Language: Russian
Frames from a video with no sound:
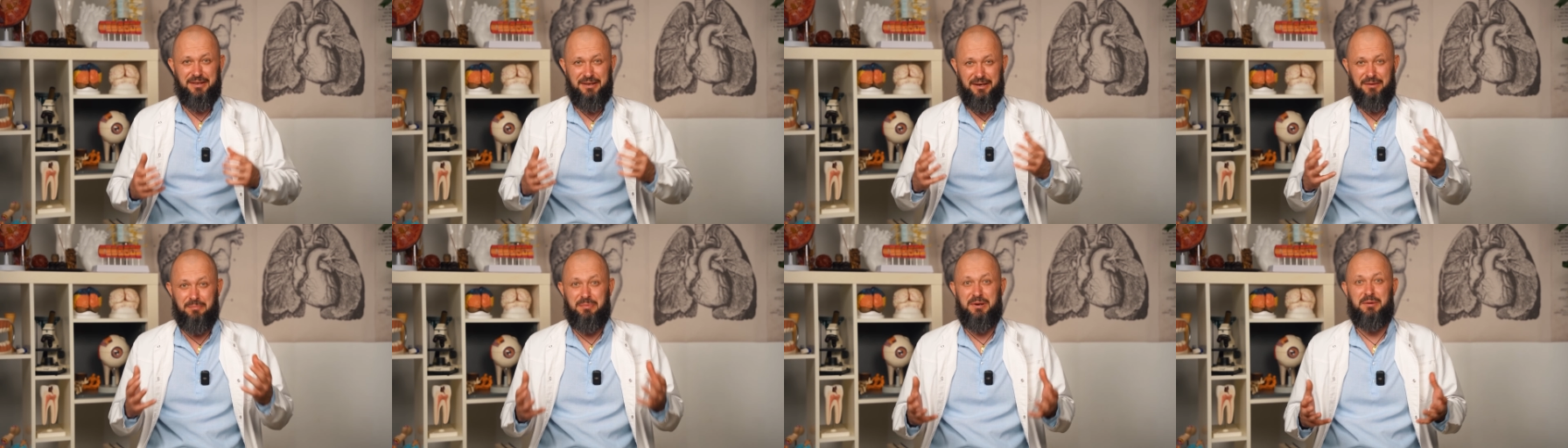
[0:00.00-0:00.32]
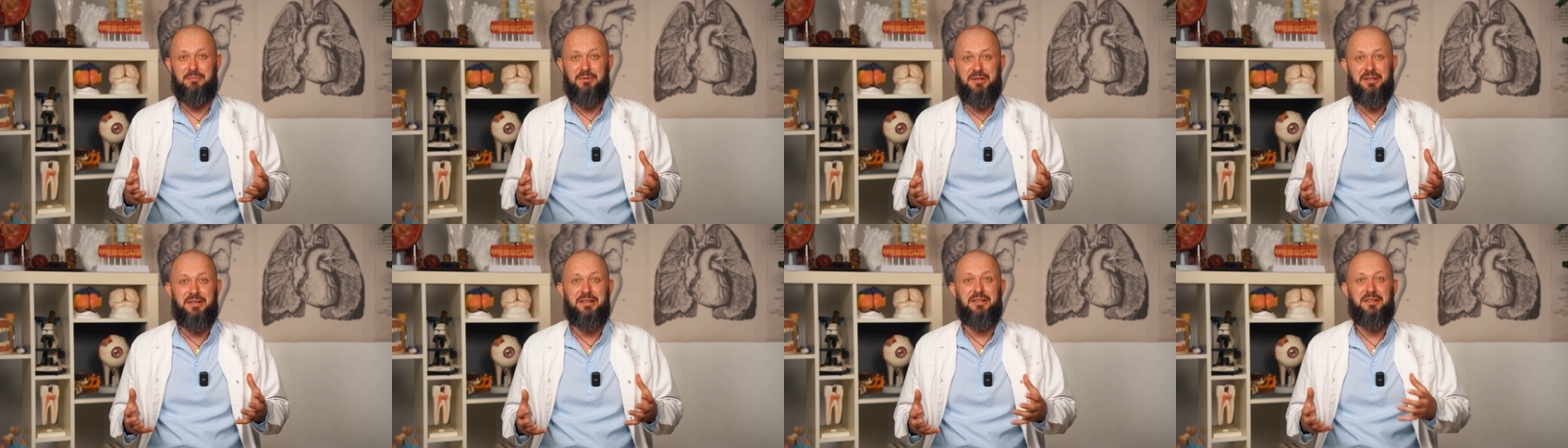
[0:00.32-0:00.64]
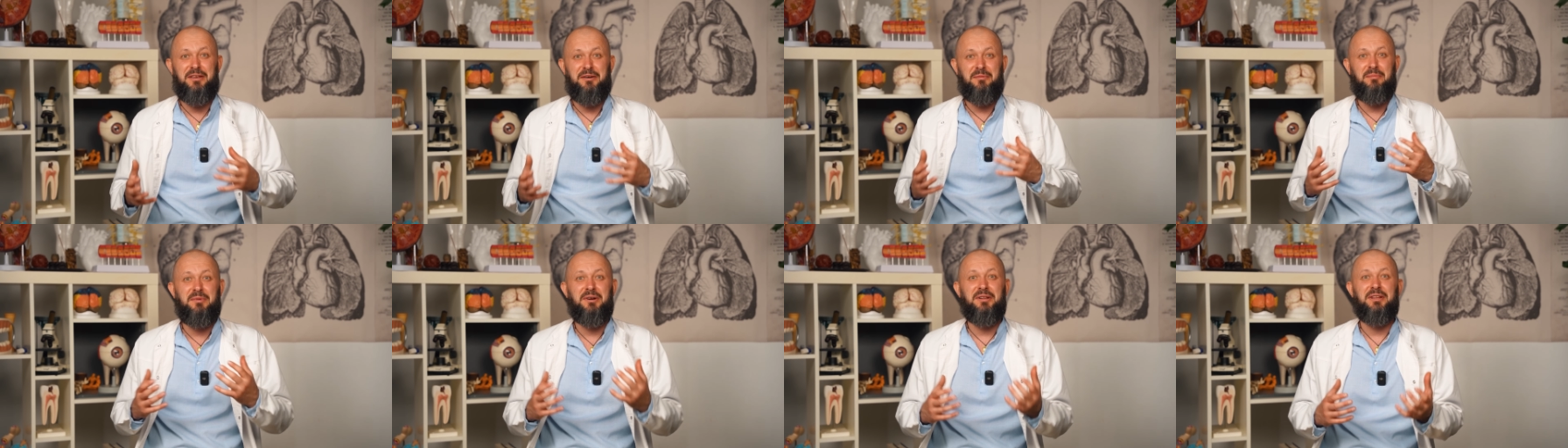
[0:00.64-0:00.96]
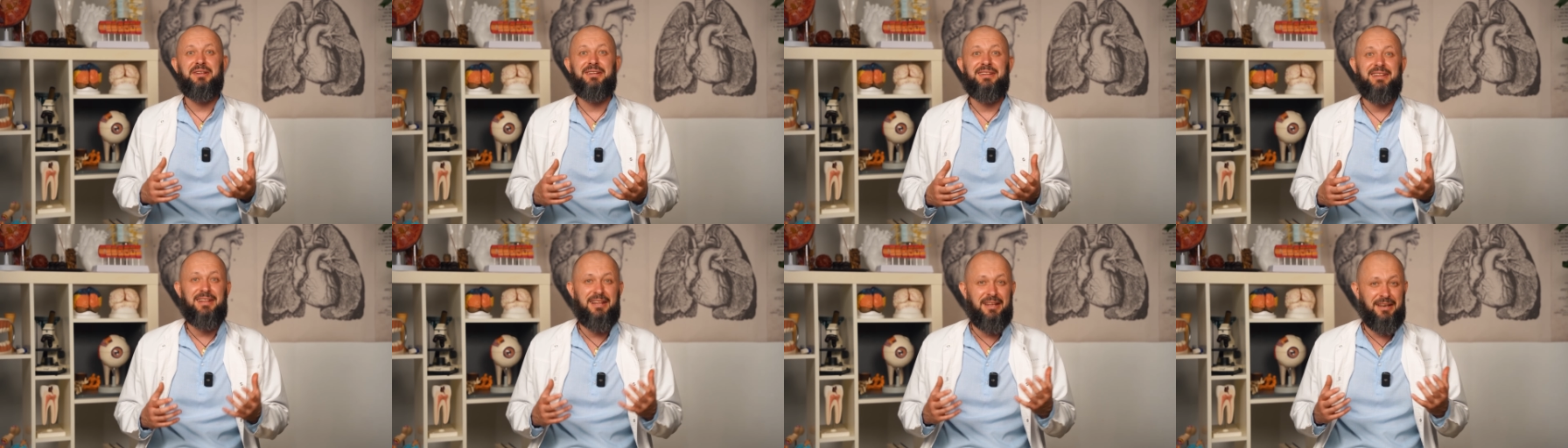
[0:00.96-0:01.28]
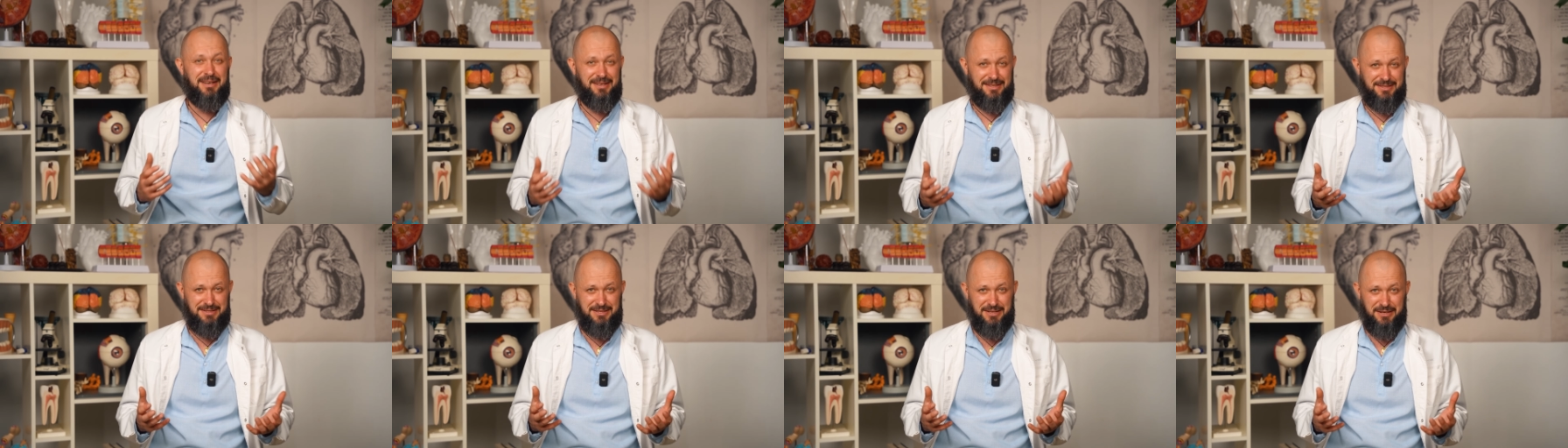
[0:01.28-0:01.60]
а применение мыла
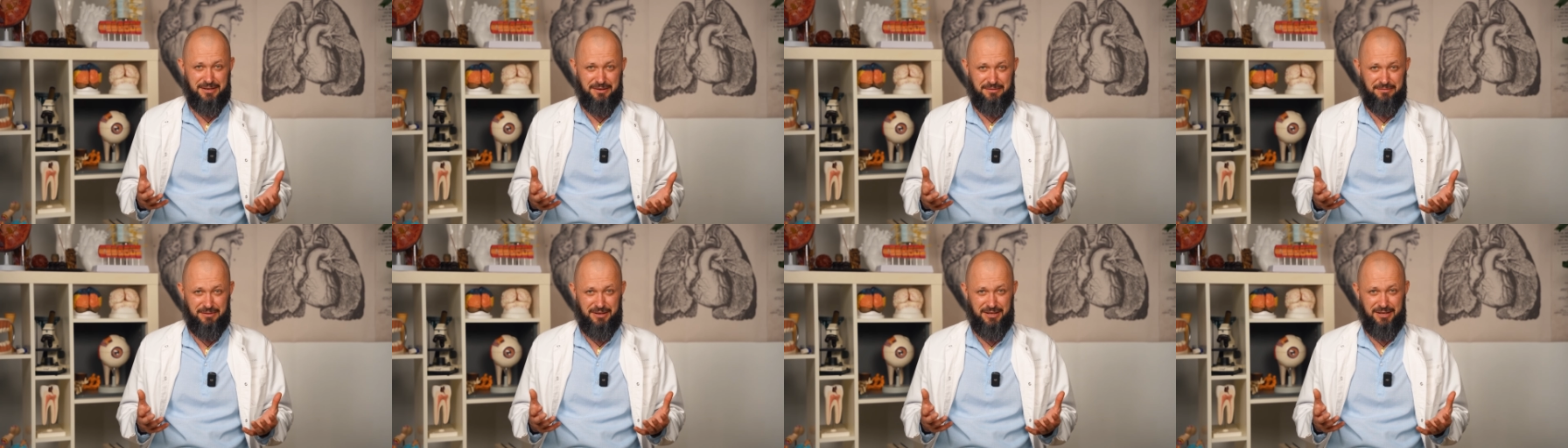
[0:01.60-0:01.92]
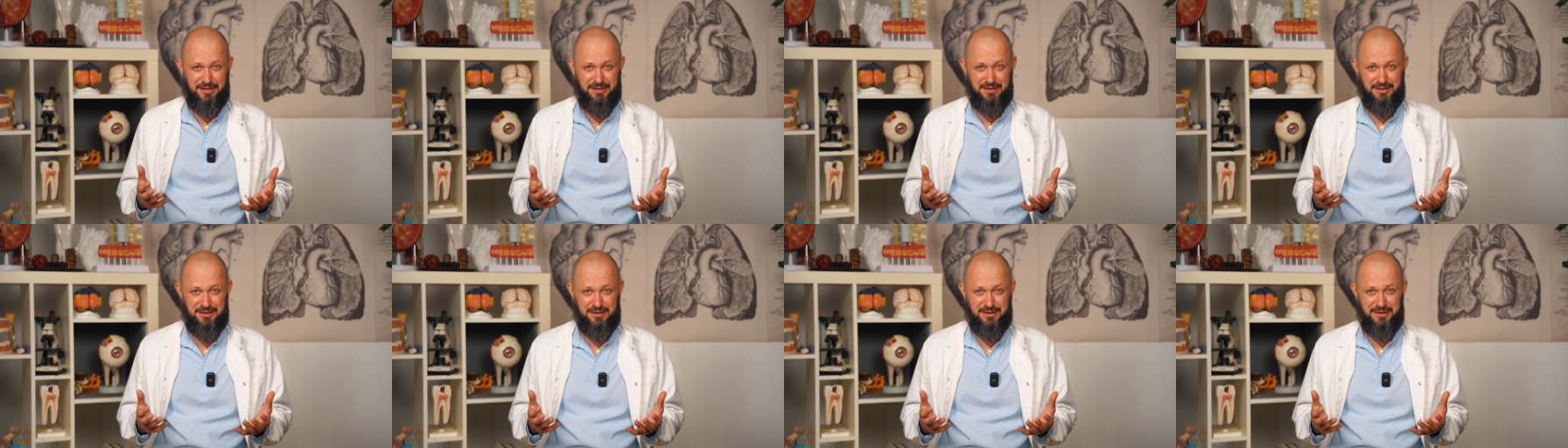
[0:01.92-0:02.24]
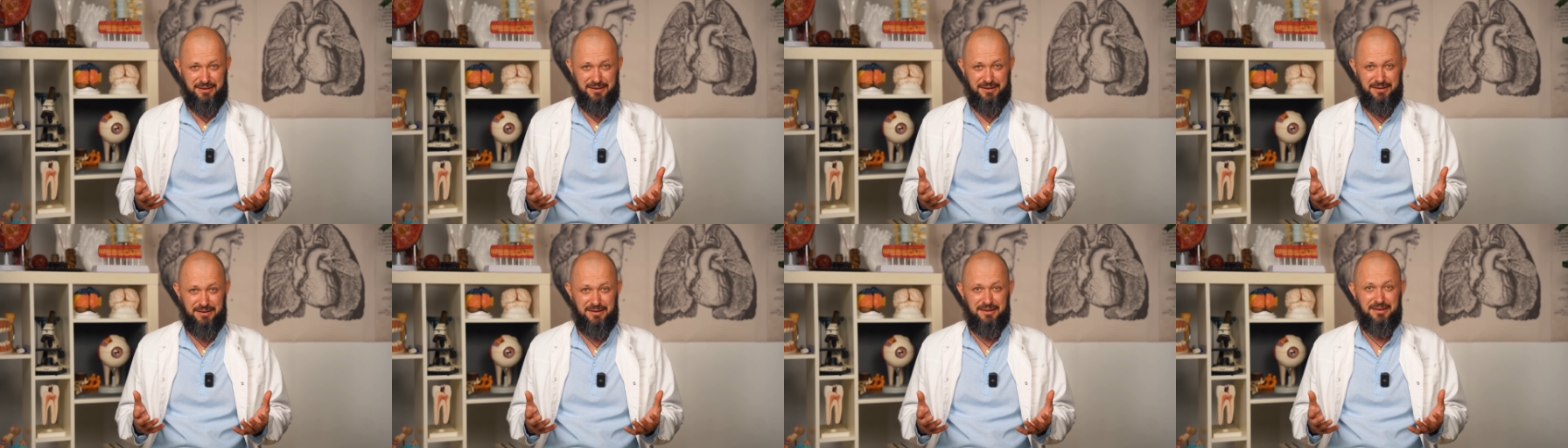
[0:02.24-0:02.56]
для оздоровления.